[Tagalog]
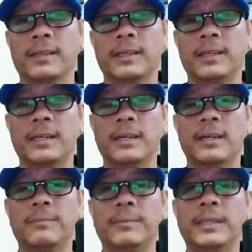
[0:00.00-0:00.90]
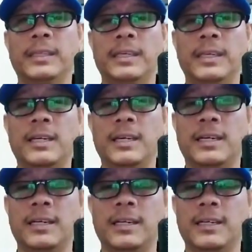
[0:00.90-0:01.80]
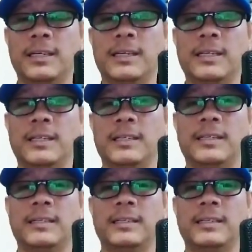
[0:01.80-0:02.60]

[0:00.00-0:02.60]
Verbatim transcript: Yan, uh, pretty, uh,